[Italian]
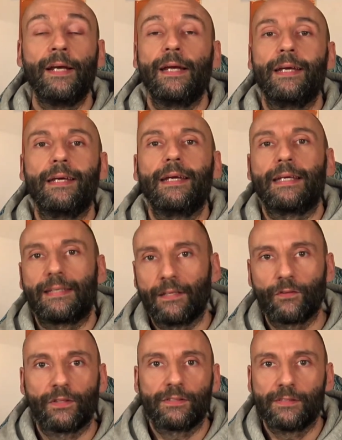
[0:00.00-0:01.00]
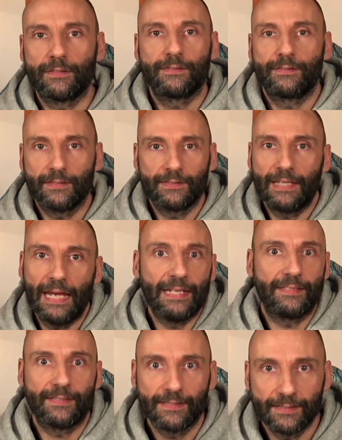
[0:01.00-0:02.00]
Eh, è chiaro che se, se
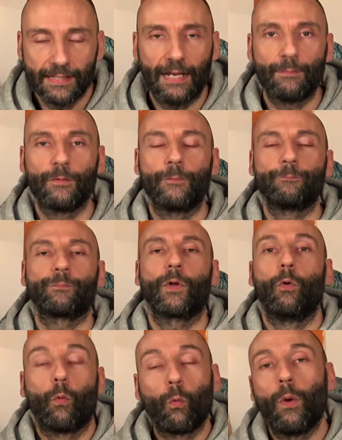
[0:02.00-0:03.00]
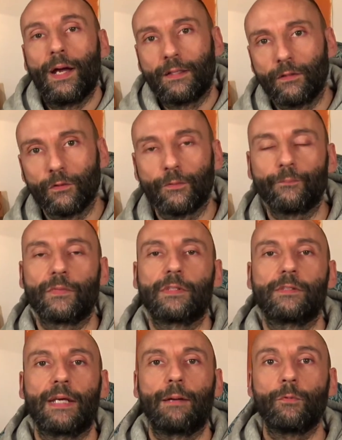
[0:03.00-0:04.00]
sei, se siamo o quando
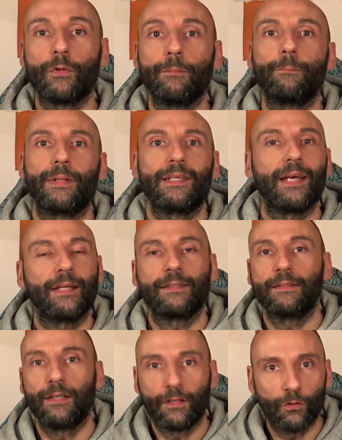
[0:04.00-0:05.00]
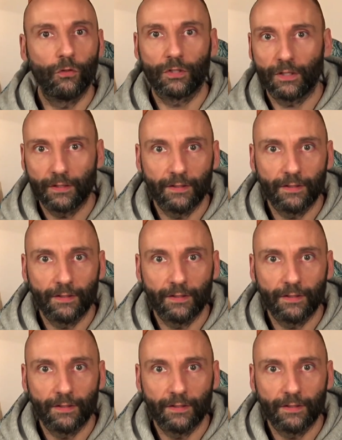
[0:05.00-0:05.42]
siamo impegnati nel correre,